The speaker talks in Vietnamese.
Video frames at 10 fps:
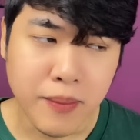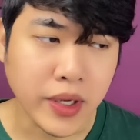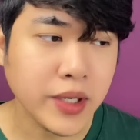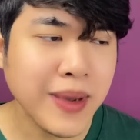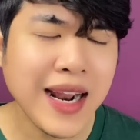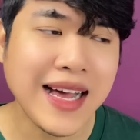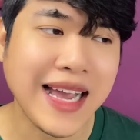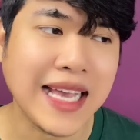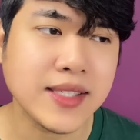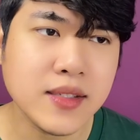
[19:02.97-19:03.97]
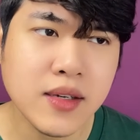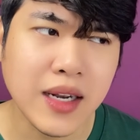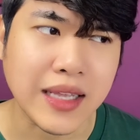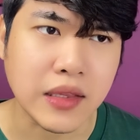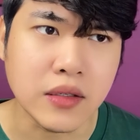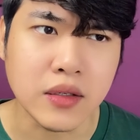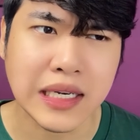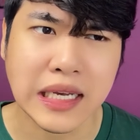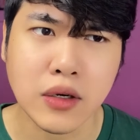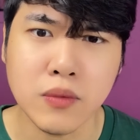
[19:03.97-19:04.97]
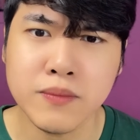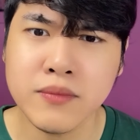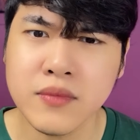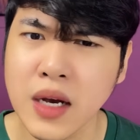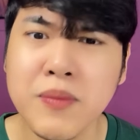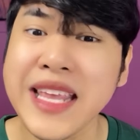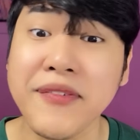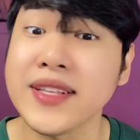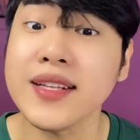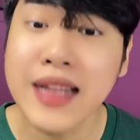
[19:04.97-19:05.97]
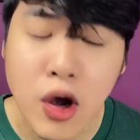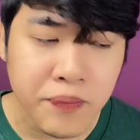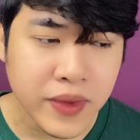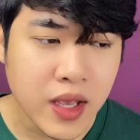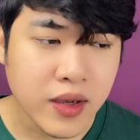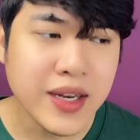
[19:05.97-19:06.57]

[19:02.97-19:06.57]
Mọi người biết là ngày xưa là thường là cũng không có nhà vệ sinh đâu, cứ